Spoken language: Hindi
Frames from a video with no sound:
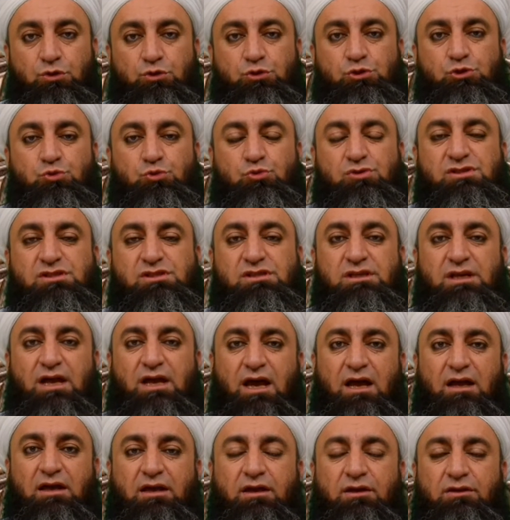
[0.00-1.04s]
जो
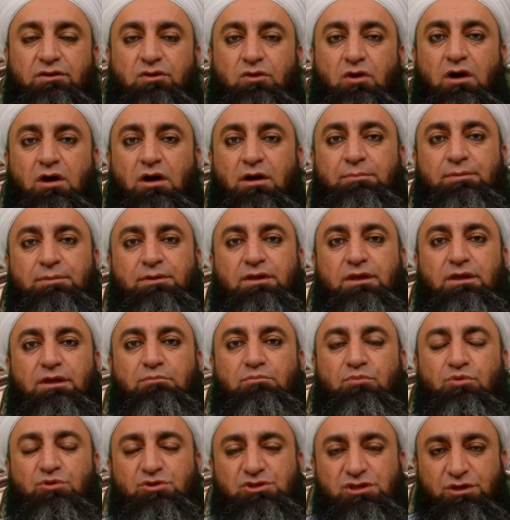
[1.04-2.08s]
सियाह खिताब की
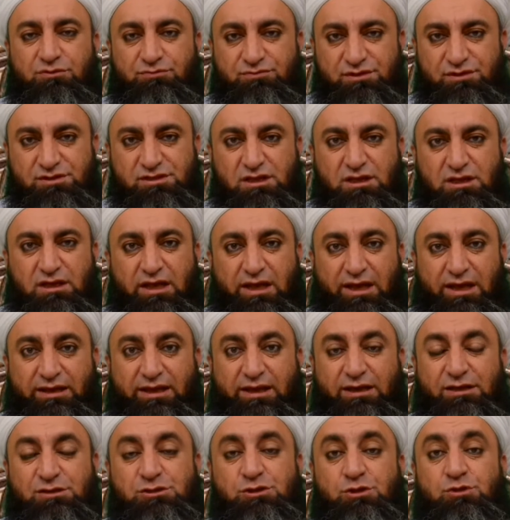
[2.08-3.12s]
मुजवज़ीन है
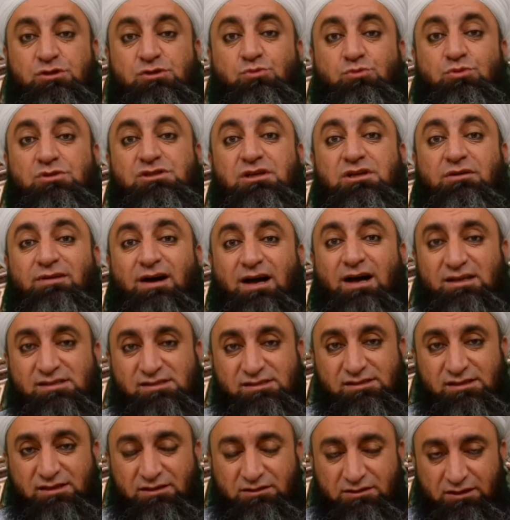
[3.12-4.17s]
यानी जिसको
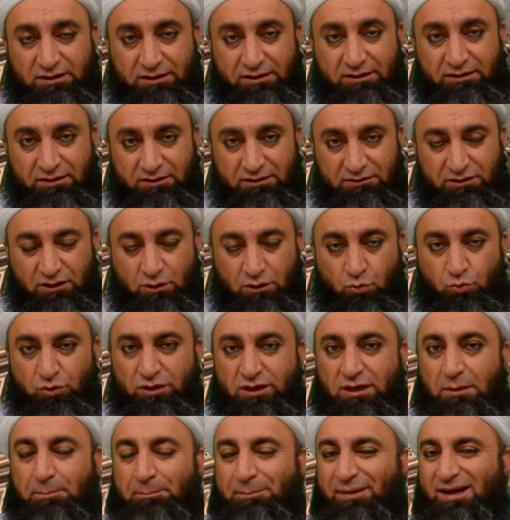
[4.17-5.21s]
जवाज़ की दलील देते हैं
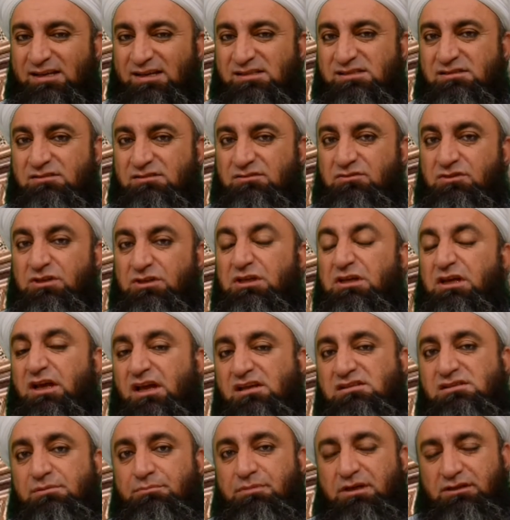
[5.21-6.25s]
उनके पास तीन
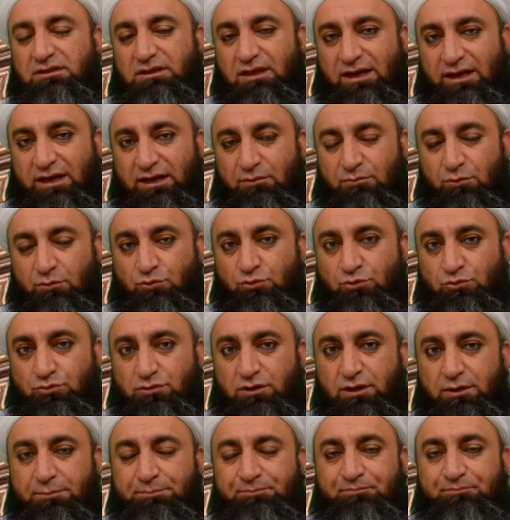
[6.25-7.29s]
कस्म के दलाइल मौजूद
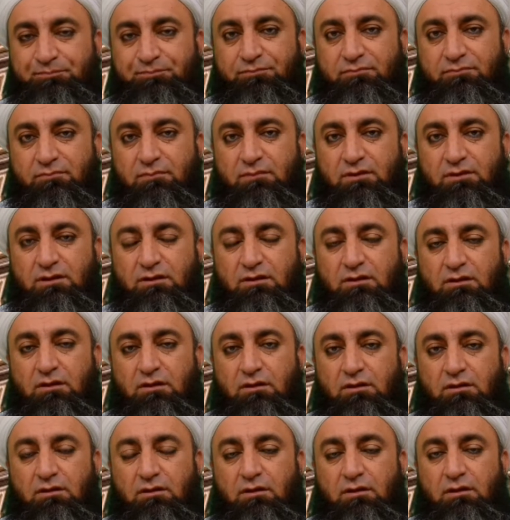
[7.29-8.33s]
हैं
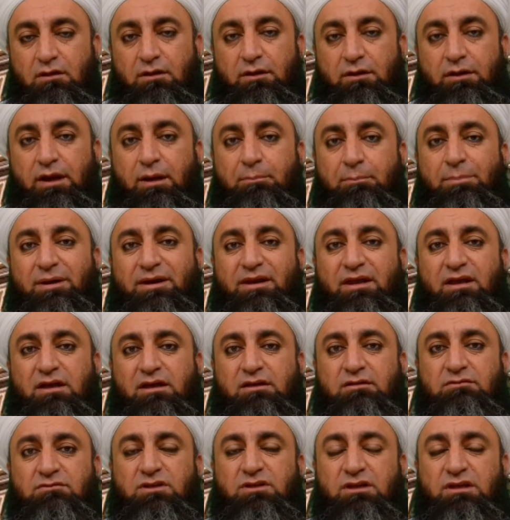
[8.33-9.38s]
नंबर
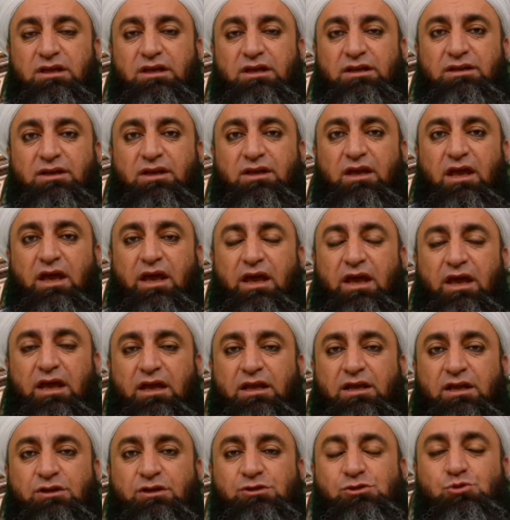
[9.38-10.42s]
एक दलील ये है
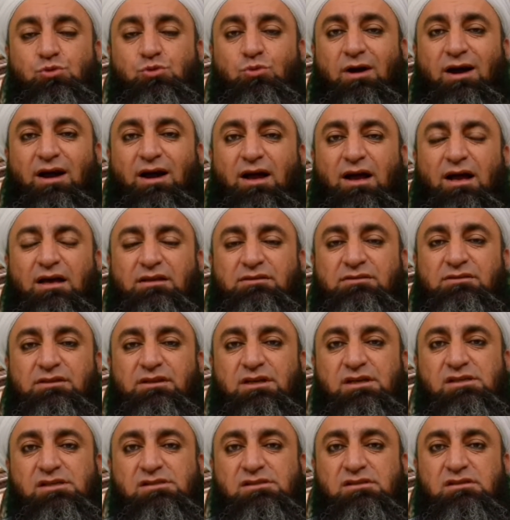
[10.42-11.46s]
कि जो
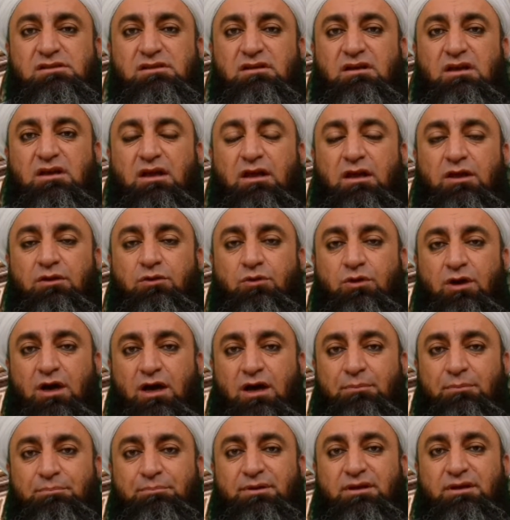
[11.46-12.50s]
अहादीस
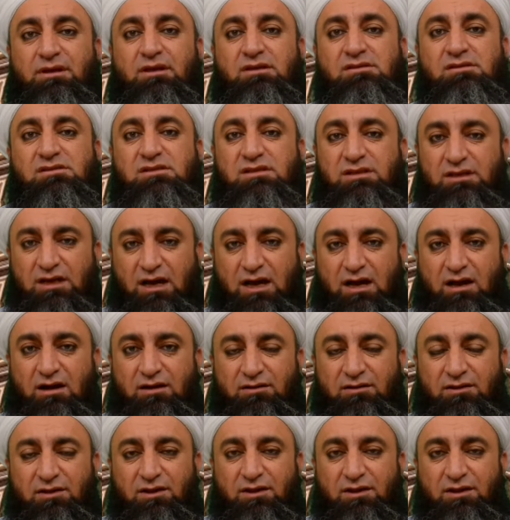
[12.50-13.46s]
खिताबी सियाह